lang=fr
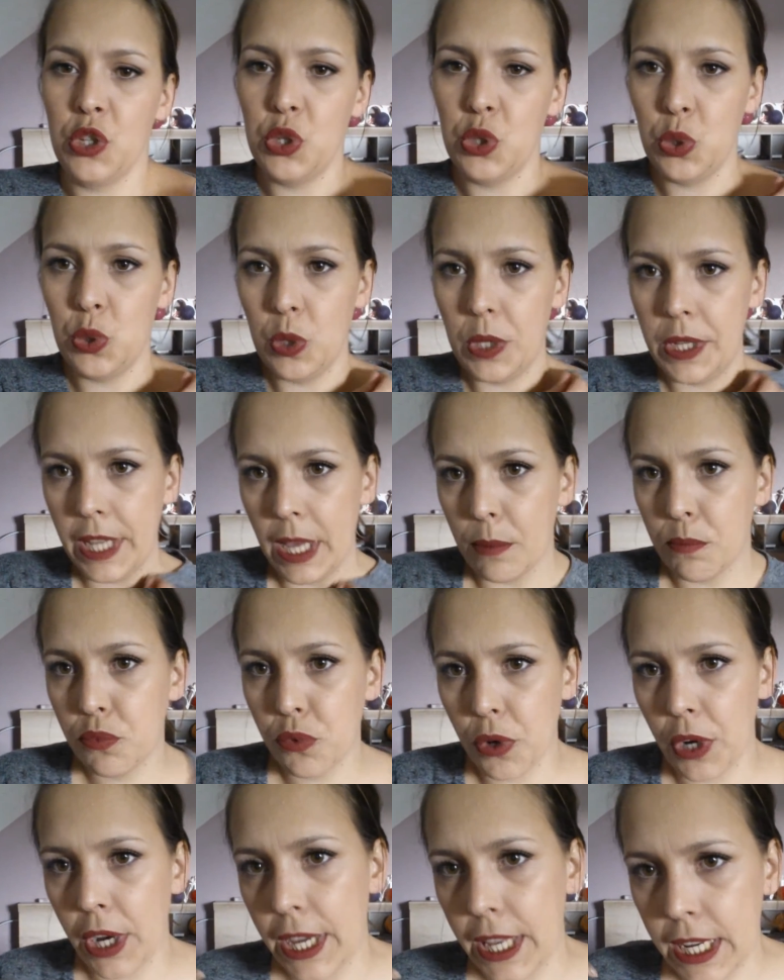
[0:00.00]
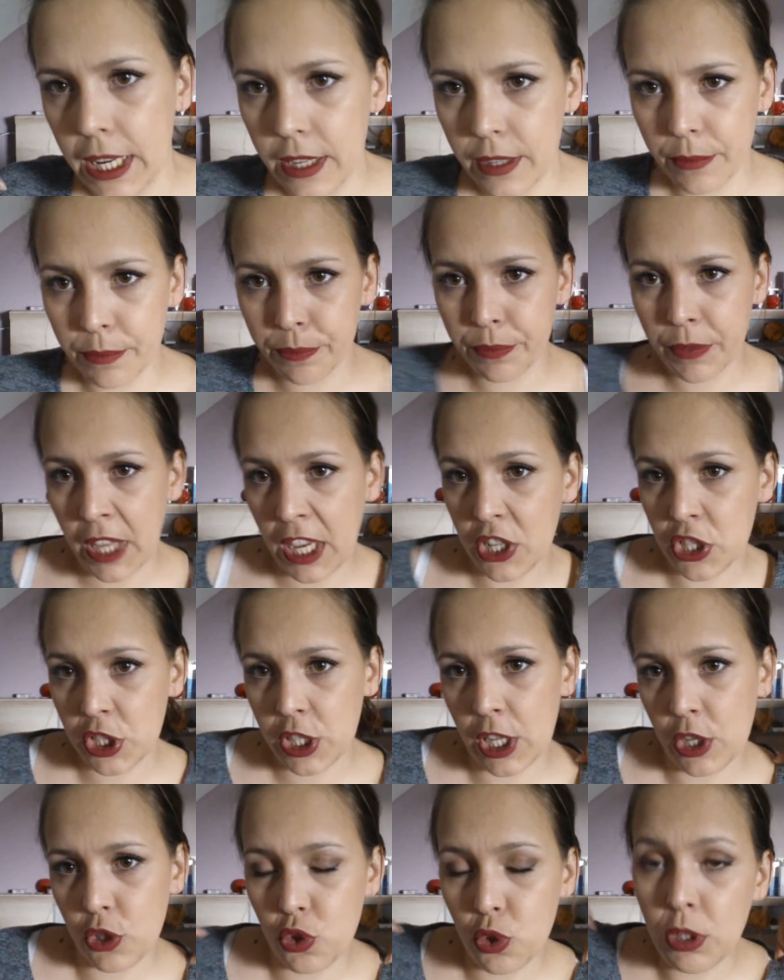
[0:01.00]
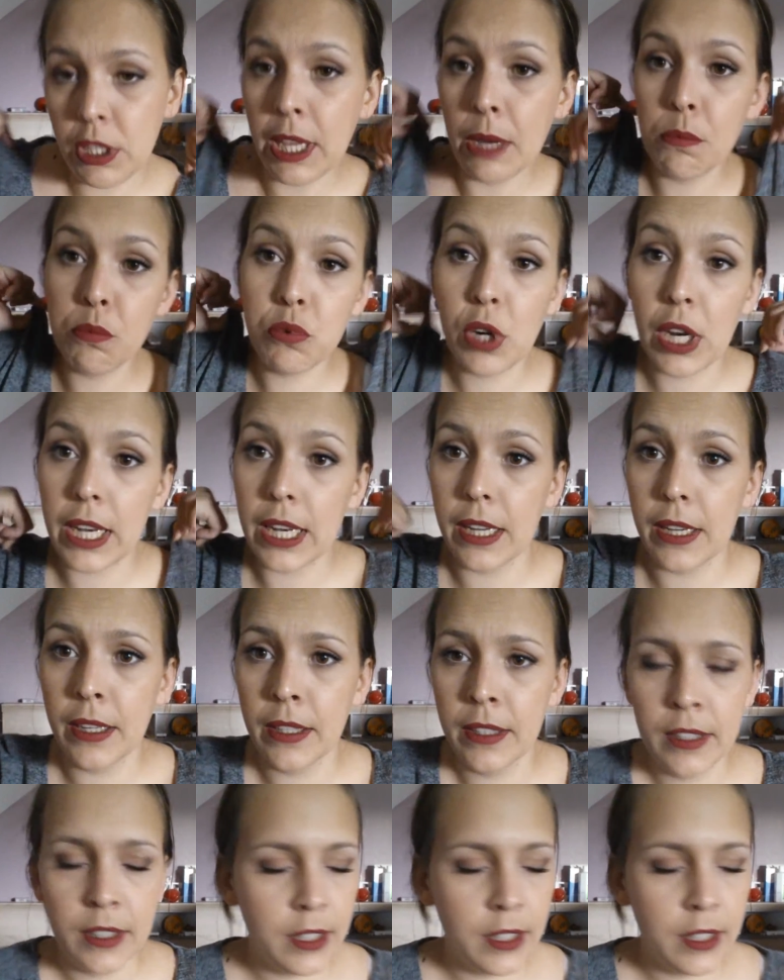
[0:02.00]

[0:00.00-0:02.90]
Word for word: Julie à poil, hashtag Julie à poil.